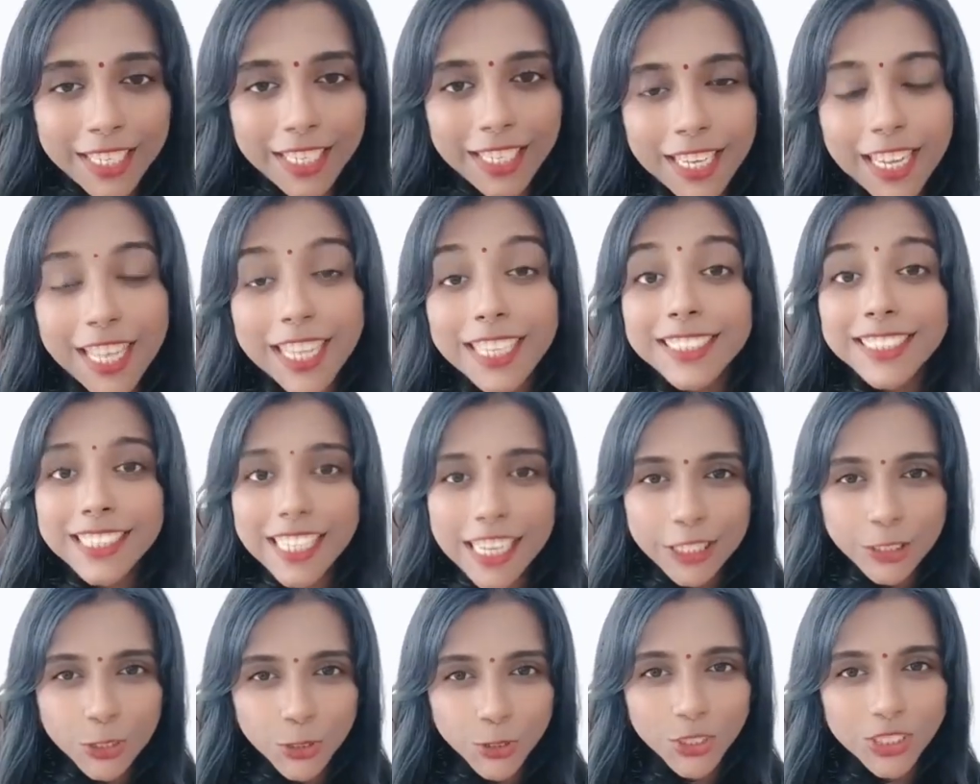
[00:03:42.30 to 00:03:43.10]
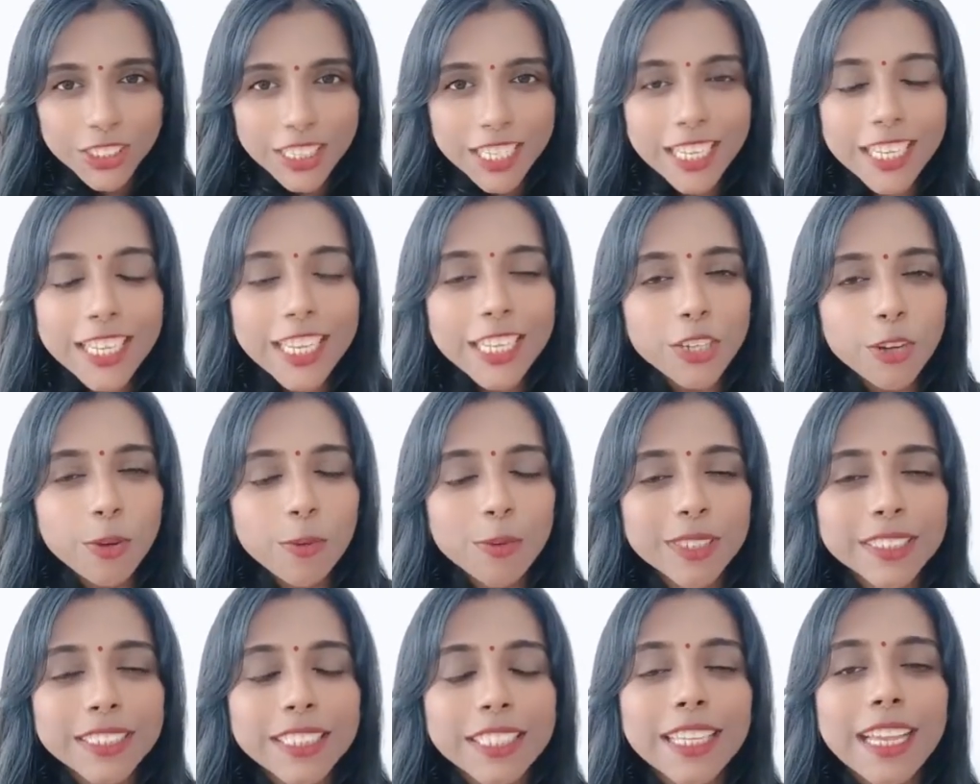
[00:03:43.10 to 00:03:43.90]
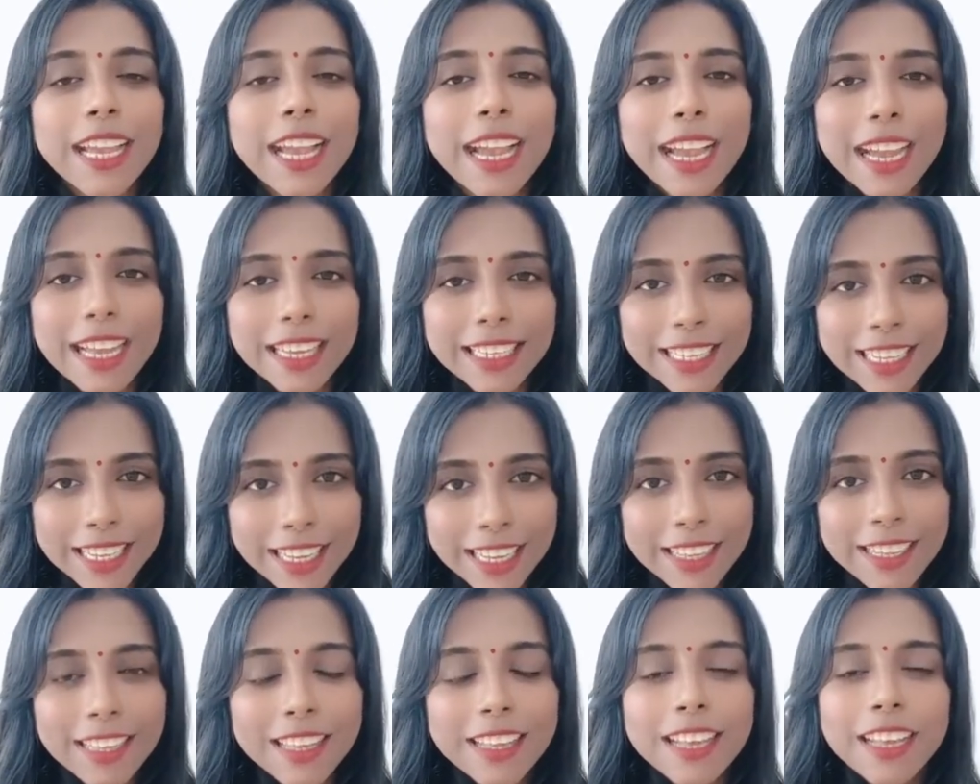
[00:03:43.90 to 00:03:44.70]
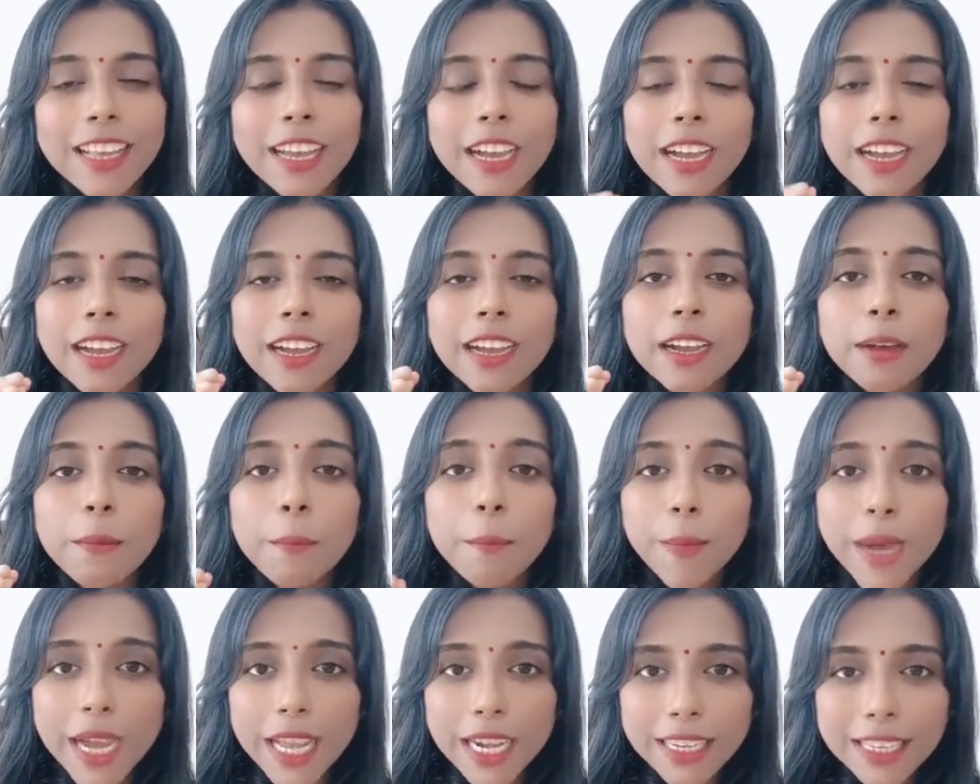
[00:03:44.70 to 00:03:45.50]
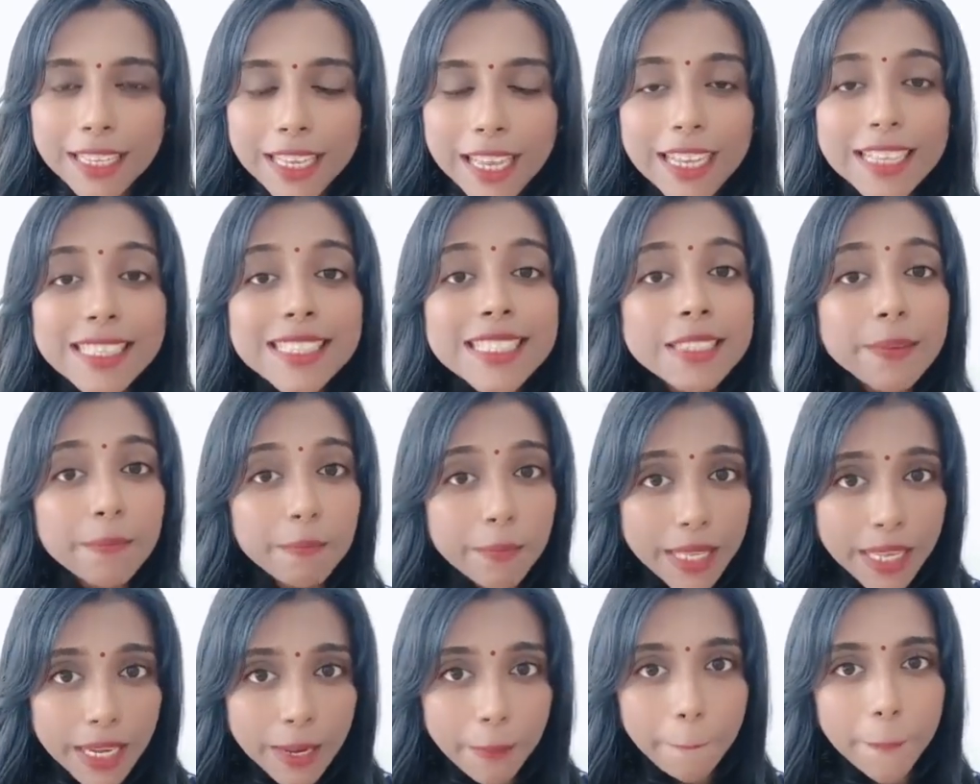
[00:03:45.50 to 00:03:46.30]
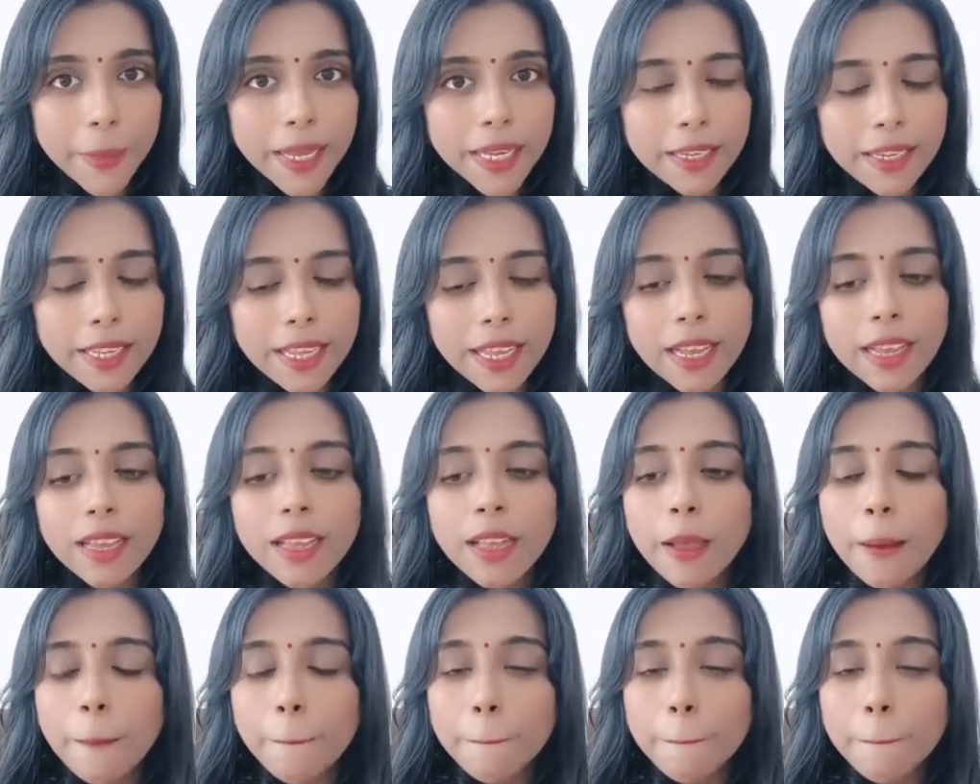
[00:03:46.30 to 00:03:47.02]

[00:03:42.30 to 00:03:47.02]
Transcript: Nah selanjutnya yang nomor tiga ada uh, Marga Semiring Pandya.